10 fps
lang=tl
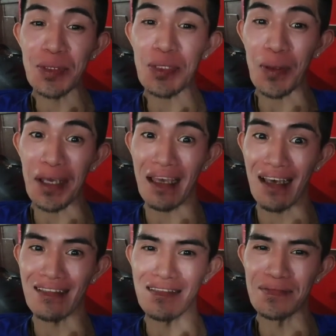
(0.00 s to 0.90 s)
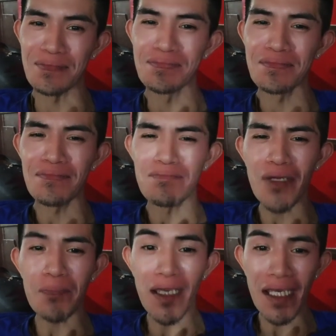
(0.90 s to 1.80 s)
So ayan,
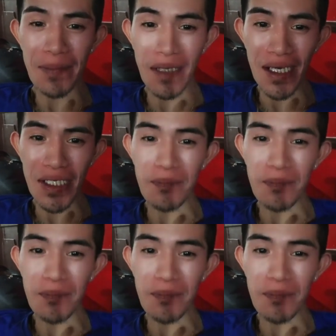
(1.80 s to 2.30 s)
magbigay naman kayo